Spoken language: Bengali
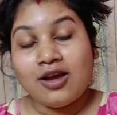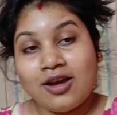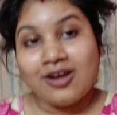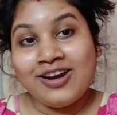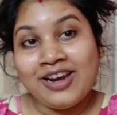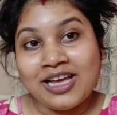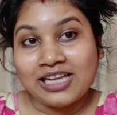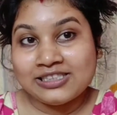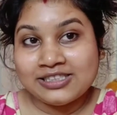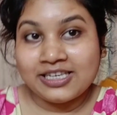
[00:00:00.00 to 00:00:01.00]
আর
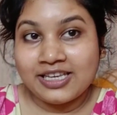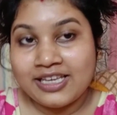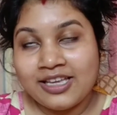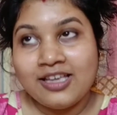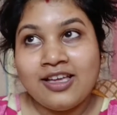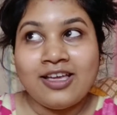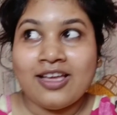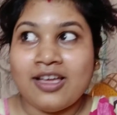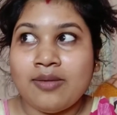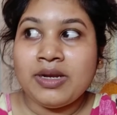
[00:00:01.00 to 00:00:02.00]
আজকে
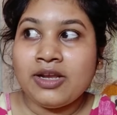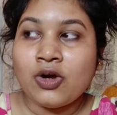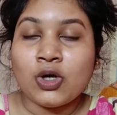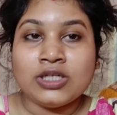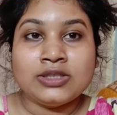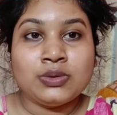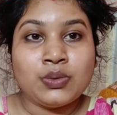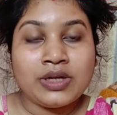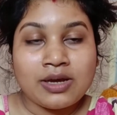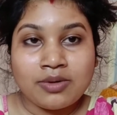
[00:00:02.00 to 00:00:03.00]
মানে হঠাৎ
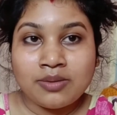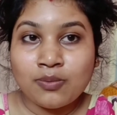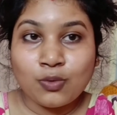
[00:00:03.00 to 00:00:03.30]
করে আমার